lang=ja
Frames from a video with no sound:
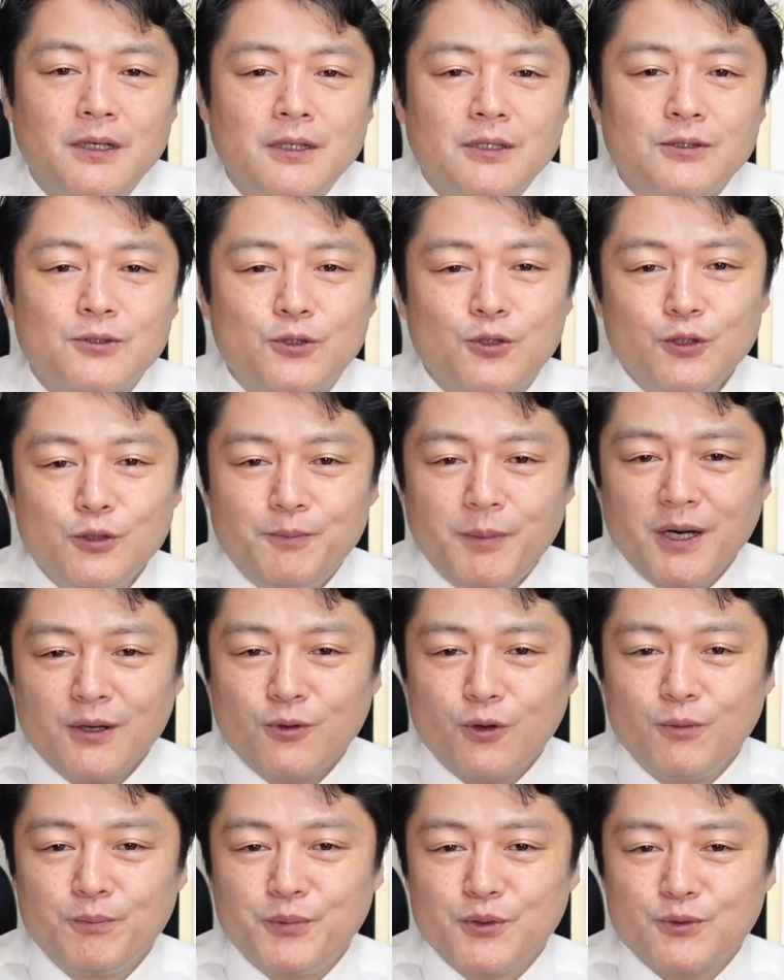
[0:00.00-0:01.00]

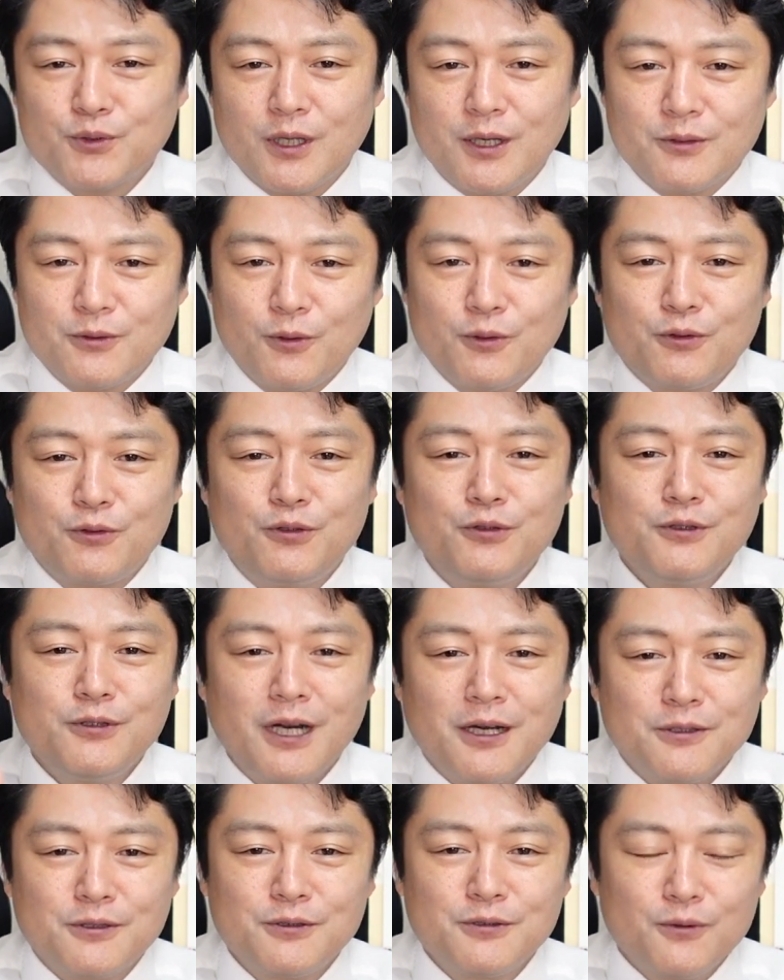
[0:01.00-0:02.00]
スーパーコンピューターの富
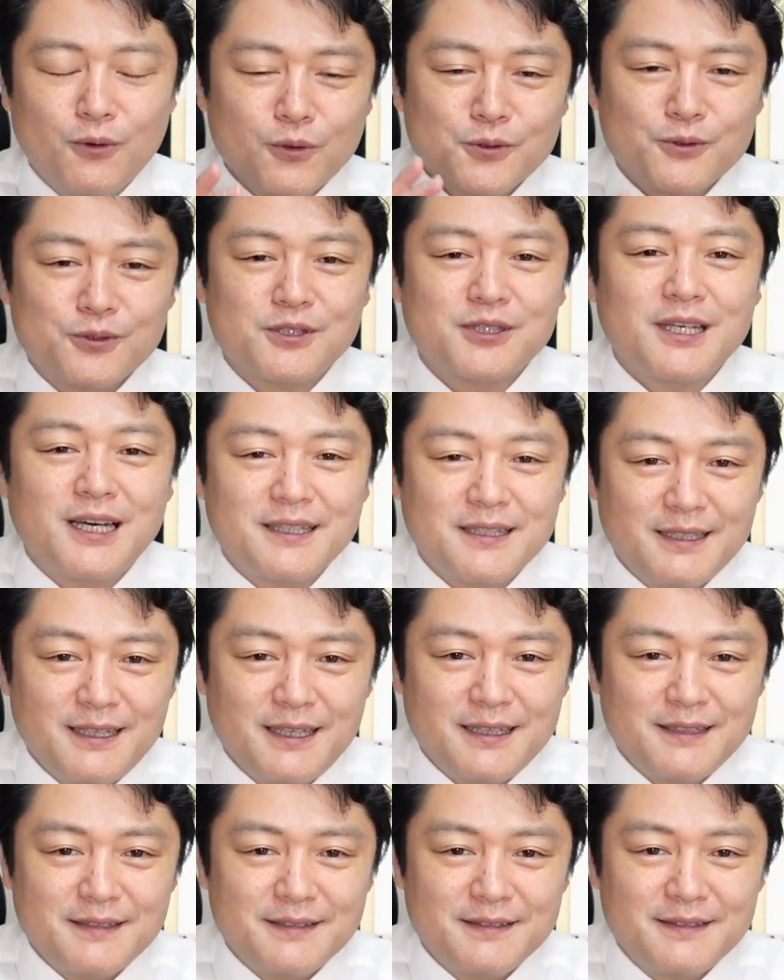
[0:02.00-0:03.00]
岳を使っ
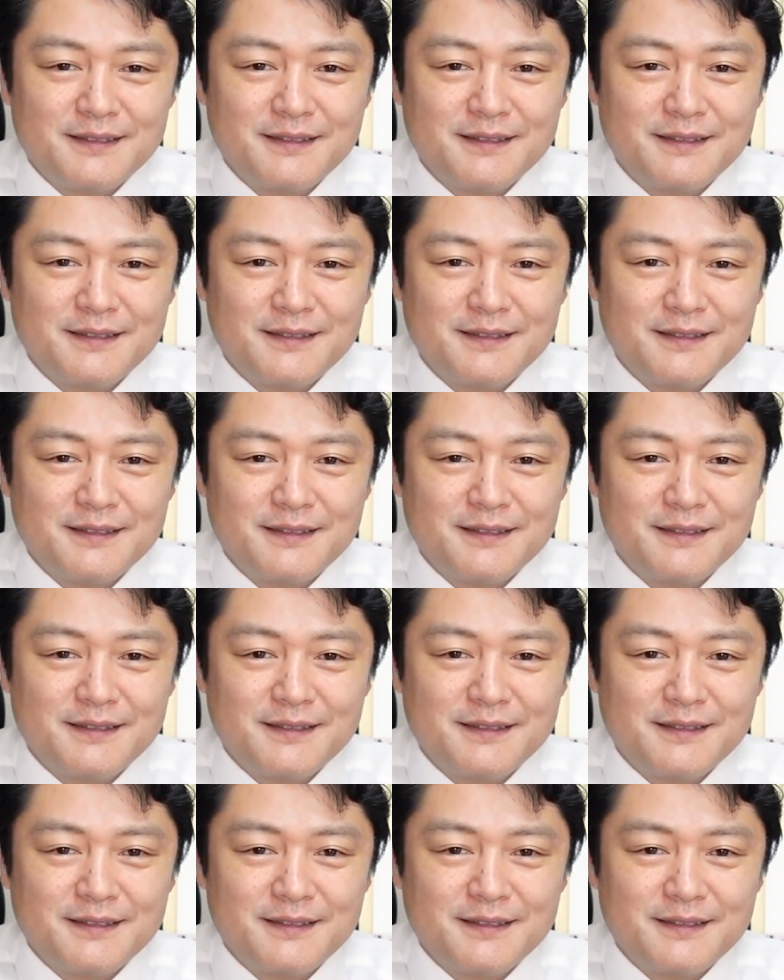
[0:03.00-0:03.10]
て、